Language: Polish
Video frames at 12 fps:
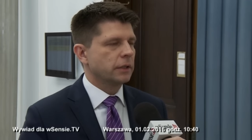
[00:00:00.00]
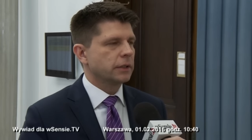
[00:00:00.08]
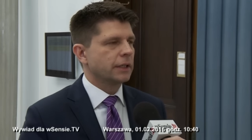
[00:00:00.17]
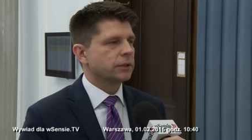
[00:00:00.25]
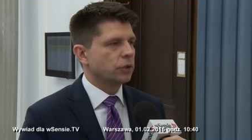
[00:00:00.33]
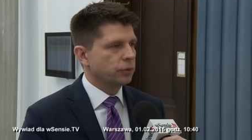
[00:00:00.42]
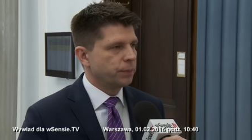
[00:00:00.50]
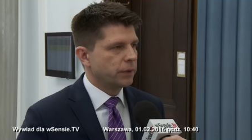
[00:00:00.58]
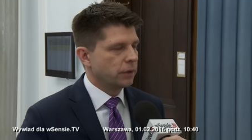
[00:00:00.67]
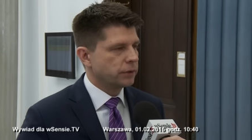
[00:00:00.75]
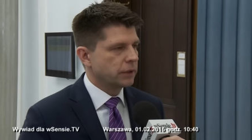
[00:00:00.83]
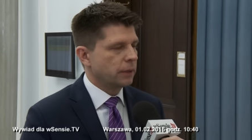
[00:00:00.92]
jest, a skąd
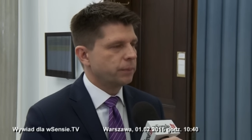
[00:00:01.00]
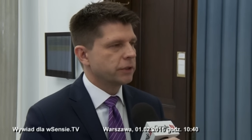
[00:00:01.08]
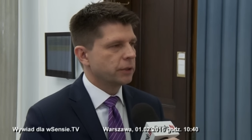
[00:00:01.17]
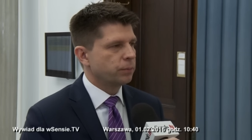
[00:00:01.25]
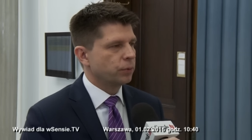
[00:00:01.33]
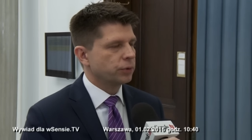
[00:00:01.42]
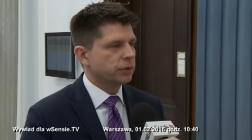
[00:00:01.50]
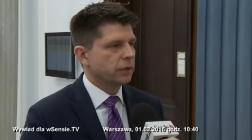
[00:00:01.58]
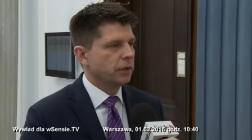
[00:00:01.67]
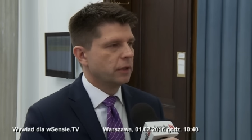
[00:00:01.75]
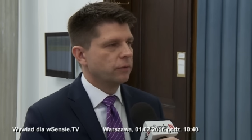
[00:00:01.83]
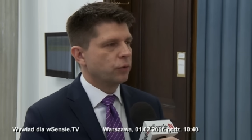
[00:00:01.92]
pieniądze na 500 plus
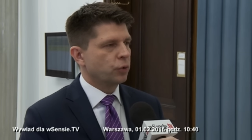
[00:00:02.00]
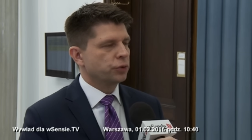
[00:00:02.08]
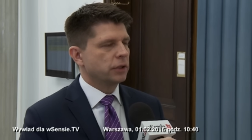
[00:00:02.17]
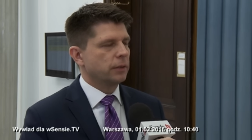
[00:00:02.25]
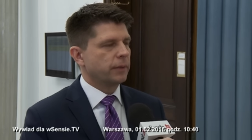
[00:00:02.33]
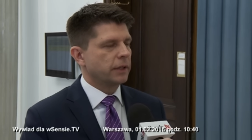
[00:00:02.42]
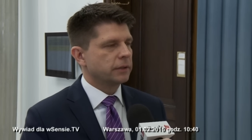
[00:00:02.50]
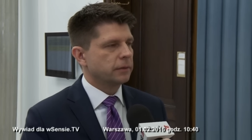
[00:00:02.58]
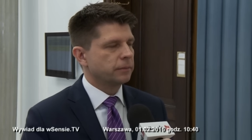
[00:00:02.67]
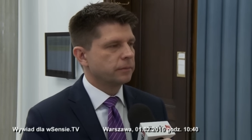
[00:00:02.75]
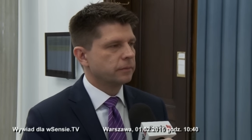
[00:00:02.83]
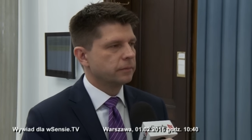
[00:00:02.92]
w roku 17?